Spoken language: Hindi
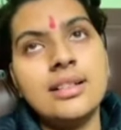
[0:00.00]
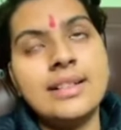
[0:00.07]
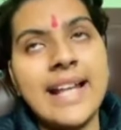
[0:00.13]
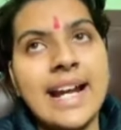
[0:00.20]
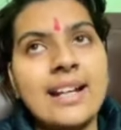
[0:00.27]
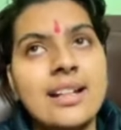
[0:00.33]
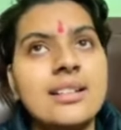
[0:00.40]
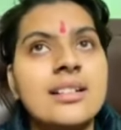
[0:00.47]

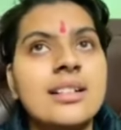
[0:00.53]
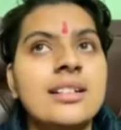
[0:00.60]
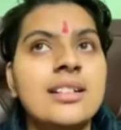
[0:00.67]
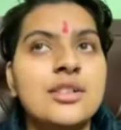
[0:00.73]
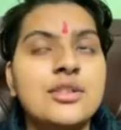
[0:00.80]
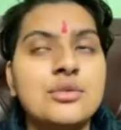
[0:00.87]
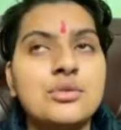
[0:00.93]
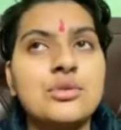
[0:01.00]
टैकल कर
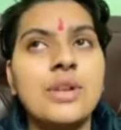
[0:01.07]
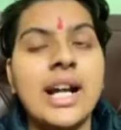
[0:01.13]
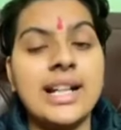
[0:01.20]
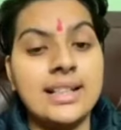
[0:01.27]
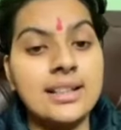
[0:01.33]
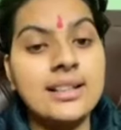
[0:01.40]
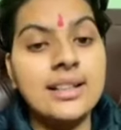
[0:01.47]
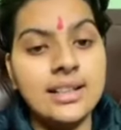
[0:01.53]
लेती हूँ उसको
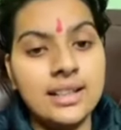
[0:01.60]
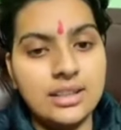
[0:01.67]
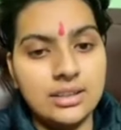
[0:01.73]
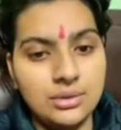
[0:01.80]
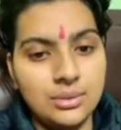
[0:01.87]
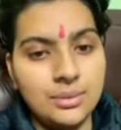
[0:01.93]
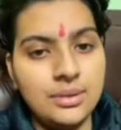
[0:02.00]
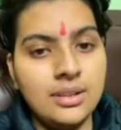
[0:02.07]
हैंडल कर
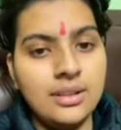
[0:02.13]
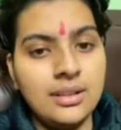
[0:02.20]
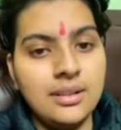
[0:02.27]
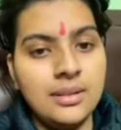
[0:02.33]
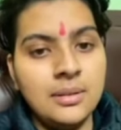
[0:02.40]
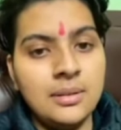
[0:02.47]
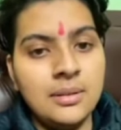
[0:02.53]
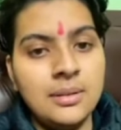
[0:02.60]
लेती हूँ
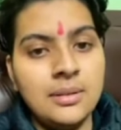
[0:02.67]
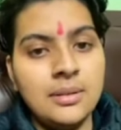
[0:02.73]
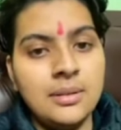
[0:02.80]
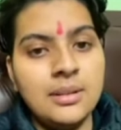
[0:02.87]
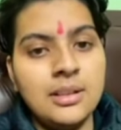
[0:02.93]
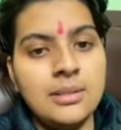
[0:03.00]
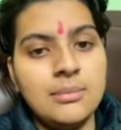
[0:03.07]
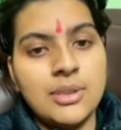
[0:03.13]

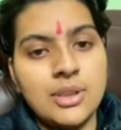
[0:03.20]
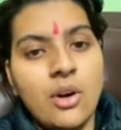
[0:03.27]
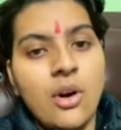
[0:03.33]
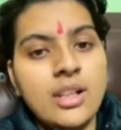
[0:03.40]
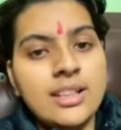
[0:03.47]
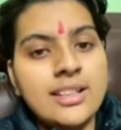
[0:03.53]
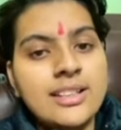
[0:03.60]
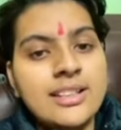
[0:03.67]
बट
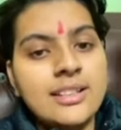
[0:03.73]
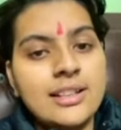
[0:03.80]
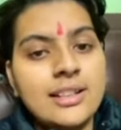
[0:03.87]
ओनली